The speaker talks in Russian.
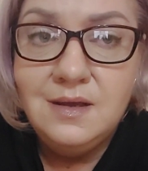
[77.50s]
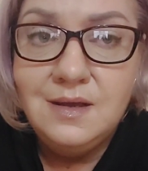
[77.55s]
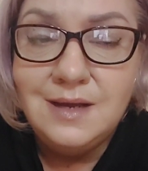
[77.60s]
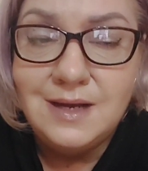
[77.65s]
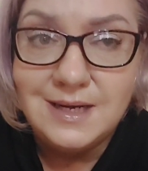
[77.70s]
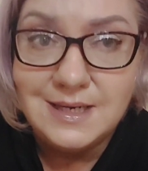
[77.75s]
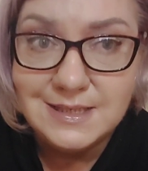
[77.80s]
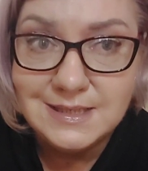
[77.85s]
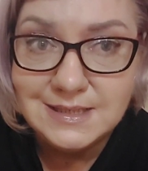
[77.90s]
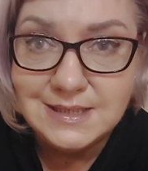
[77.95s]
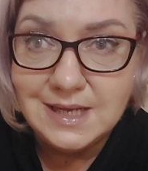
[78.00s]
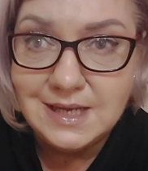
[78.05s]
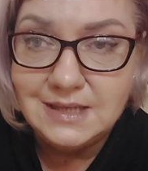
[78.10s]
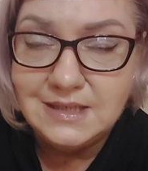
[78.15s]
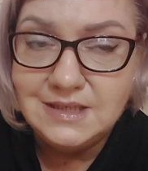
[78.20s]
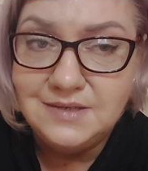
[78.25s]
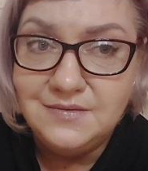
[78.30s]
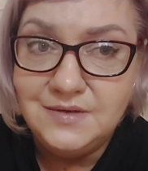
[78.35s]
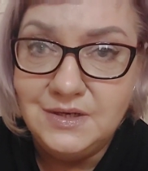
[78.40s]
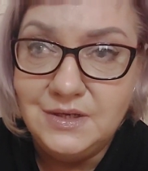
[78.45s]

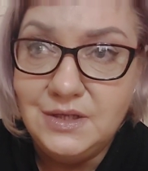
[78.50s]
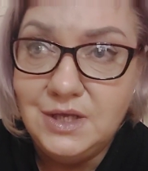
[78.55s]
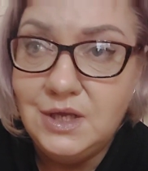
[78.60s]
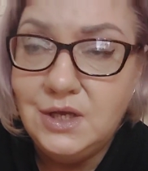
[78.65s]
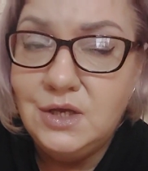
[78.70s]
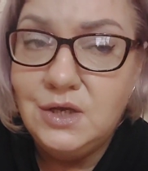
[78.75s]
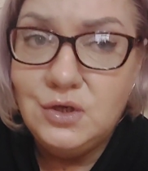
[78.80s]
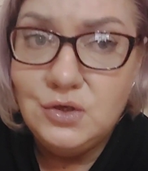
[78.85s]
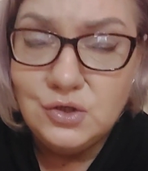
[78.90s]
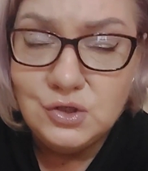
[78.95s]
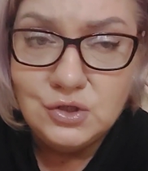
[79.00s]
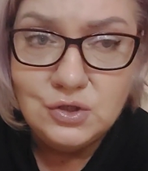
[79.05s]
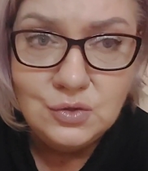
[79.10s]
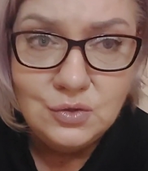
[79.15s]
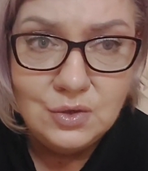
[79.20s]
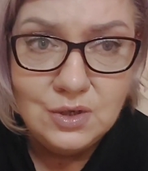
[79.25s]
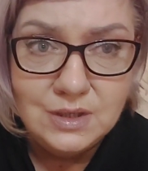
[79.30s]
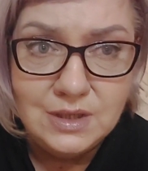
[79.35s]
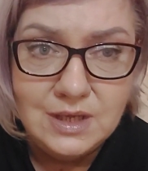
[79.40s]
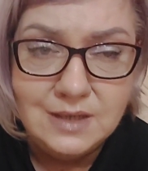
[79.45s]
Рассказывает,
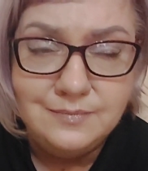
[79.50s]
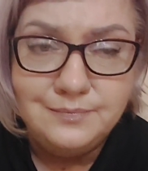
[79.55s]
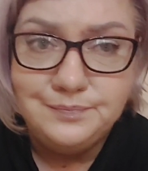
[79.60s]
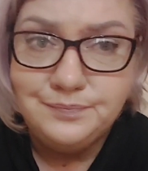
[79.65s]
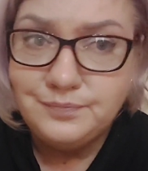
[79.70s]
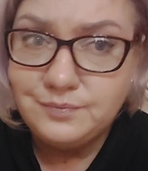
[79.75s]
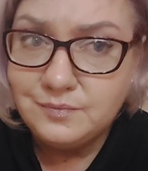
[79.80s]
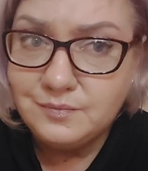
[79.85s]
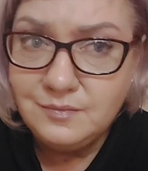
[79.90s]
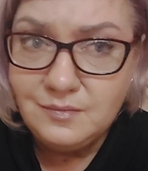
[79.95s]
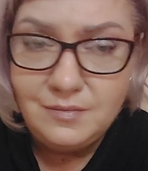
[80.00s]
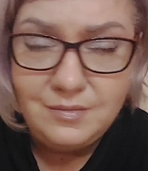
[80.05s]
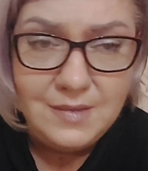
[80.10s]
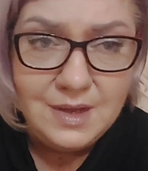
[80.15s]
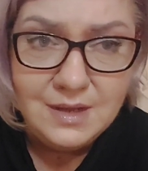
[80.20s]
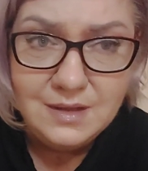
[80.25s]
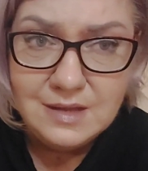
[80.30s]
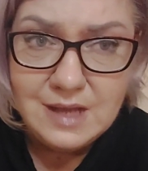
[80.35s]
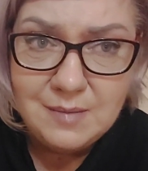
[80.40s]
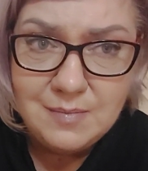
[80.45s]
что она
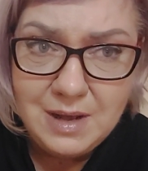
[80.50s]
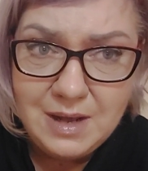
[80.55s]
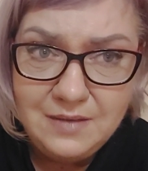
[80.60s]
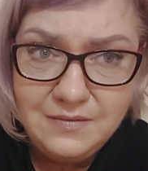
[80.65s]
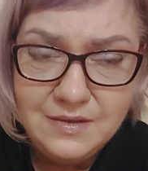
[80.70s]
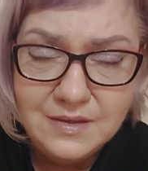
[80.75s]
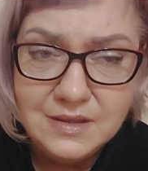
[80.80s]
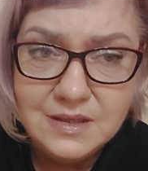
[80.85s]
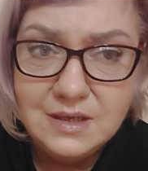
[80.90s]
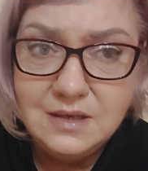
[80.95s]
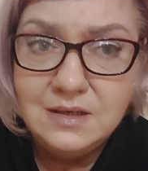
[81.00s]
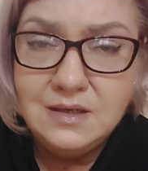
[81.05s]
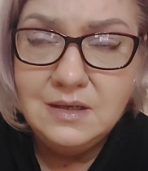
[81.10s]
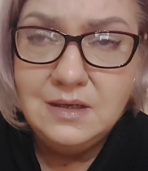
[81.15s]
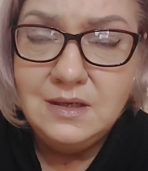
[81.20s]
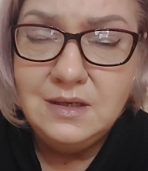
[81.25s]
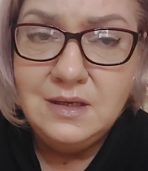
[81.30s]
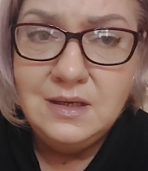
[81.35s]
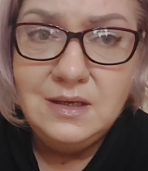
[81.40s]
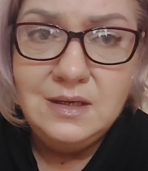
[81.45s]
добавила,
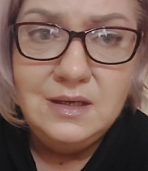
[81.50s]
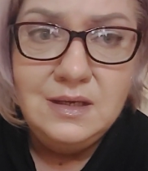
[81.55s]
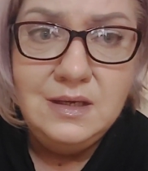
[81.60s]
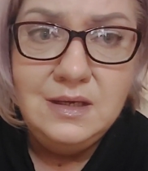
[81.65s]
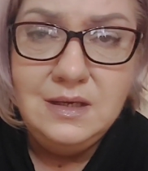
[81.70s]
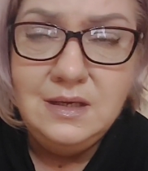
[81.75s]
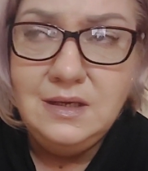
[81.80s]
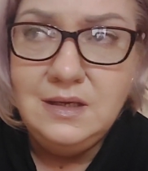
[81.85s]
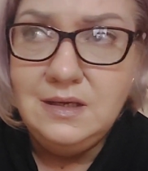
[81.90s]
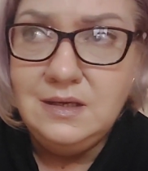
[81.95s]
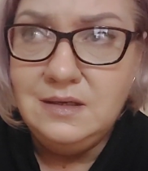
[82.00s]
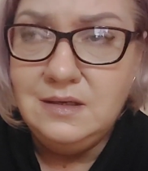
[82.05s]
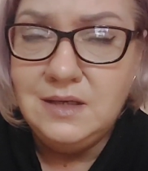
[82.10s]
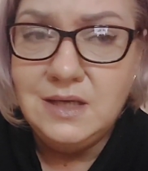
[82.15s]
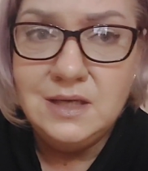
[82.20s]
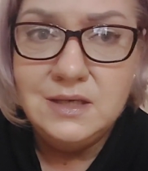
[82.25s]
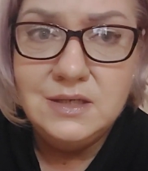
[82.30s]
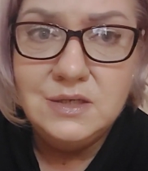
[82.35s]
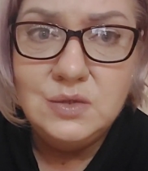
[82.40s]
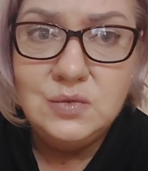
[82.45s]
и
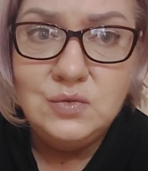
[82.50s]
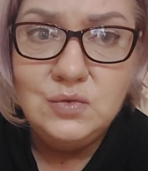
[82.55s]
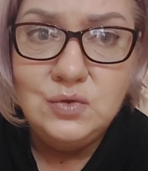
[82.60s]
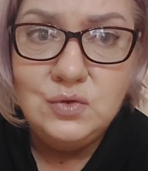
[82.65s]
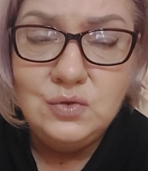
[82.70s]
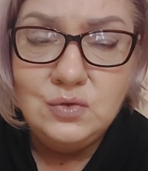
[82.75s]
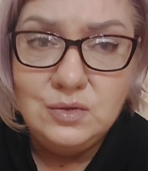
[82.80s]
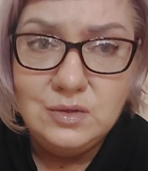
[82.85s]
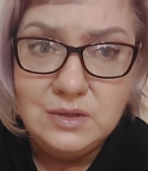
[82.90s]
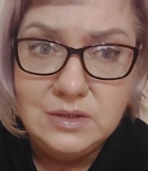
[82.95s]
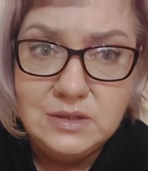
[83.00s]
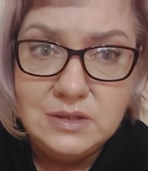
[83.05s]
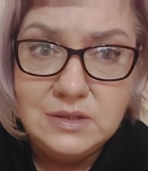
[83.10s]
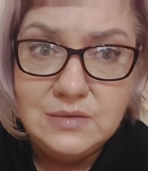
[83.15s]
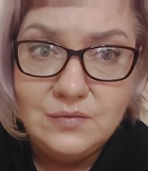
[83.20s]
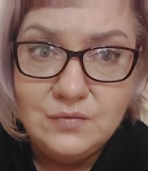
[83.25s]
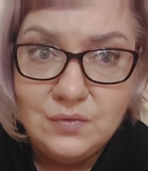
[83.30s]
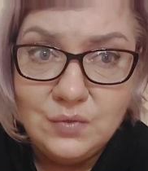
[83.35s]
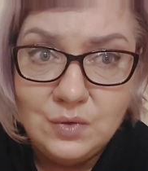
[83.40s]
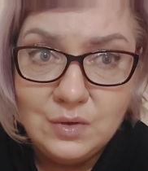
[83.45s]
кексы у нее из
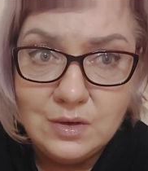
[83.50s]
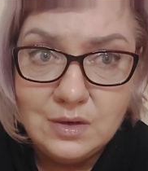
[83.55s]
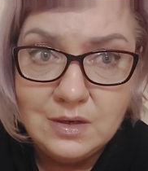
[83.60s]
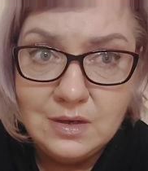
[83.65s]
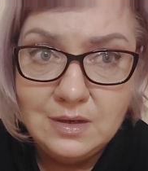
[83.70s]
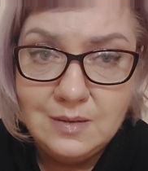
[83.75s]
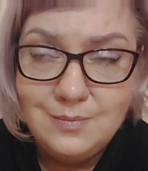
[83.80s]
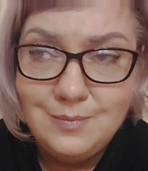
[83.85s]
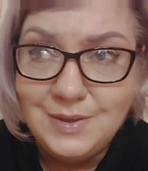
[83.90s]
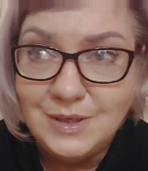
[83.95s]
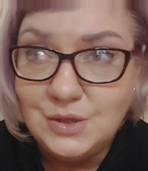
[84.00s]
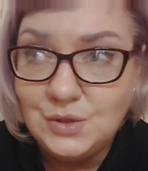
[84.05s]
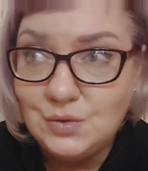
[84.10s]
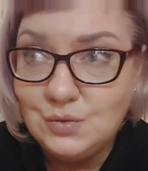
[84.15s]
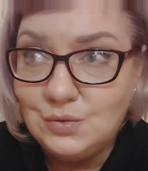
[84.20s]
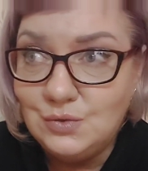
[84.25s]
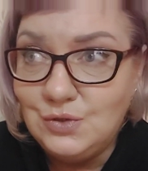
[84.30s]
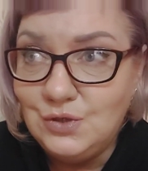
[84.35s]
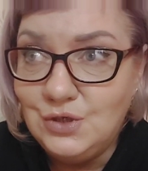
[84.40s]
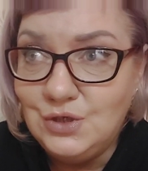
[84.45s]
творога,
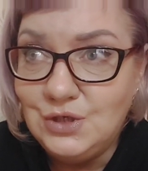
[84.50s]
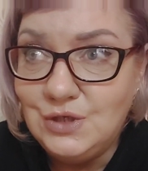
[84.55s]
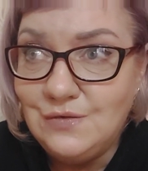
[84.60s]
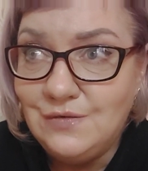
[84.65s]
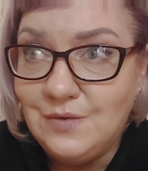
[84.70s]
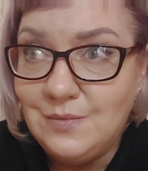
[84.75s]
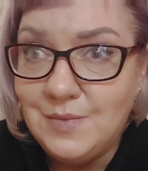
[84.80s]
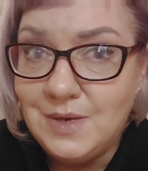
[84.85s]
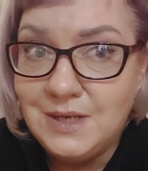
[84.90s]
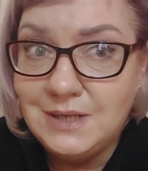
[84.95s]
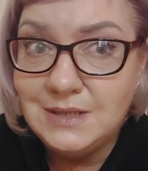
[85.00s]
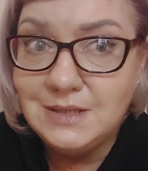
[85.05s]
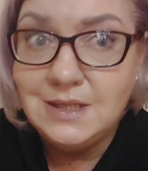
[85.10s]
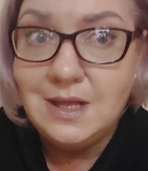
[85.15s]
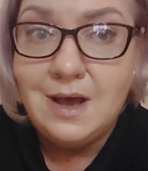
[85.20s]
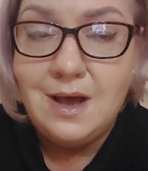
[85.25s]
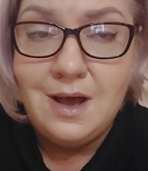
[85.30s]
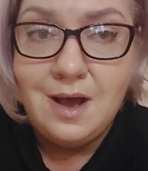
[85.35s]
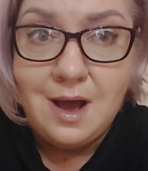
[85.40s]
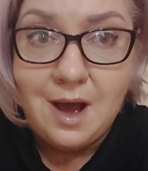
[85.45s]
подсолнечного
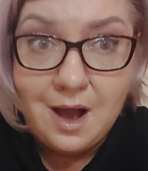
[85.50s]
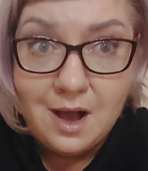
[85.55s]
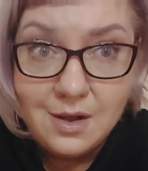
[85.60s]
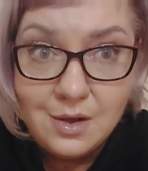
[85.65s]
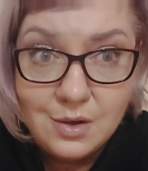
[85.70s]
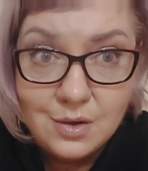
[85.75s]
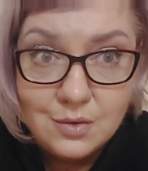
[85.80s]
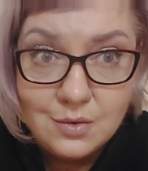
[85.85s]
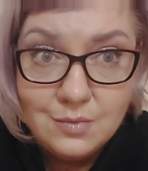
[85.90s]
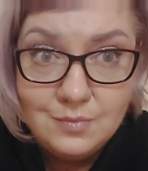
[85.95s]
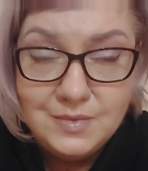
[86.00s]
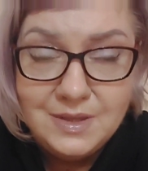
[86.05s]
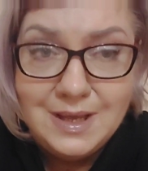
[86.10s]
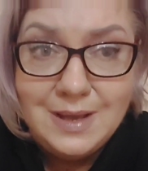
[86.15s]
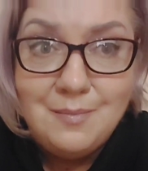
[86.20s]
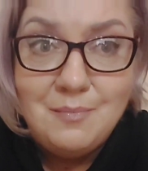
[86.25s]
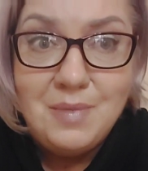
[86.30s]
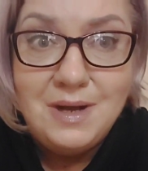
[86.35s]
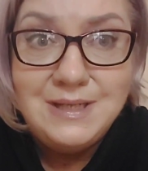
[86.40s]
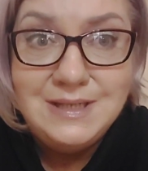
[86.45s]
масла,
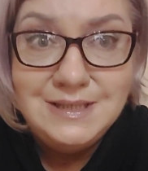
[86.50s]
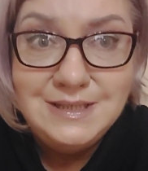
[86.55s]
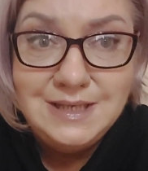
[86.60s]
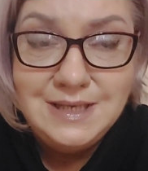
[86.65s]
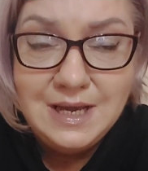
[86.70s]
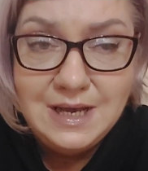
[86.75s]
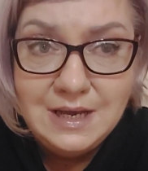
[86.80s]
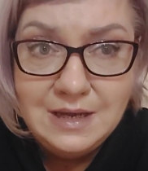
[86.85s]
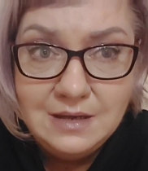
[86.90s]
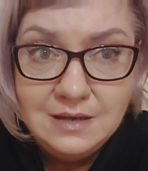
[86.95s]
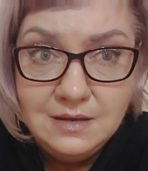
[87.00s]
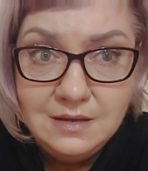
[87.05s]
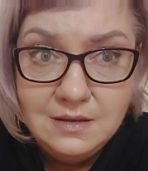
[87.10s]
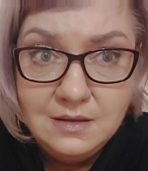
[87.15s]
огромная бадья,